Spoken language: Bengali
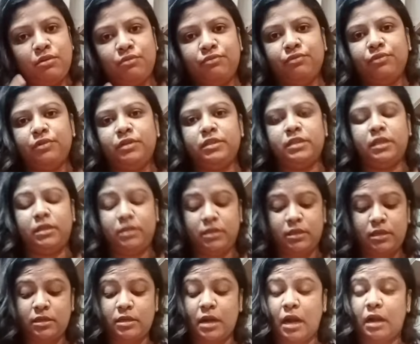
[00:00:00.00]
অফ হয়ে যায়
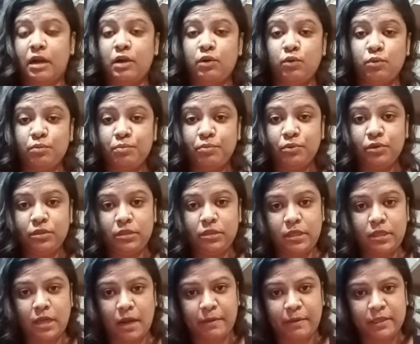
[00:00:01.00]
টানা নব্বই
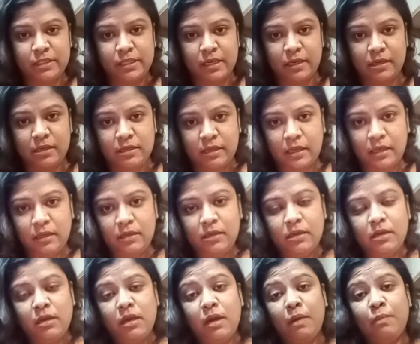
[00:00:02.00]
দিন আমার চ্যানেলটা
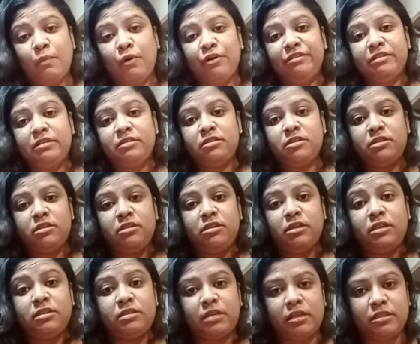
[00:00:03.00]
মনিটাইজেশন
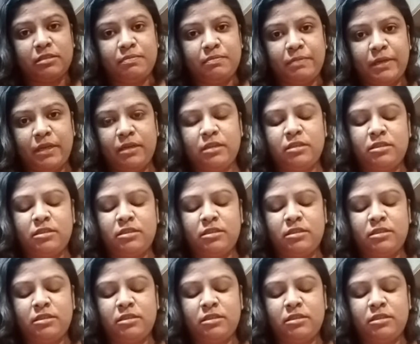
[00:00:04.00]
থেকে সাসপেন্ডে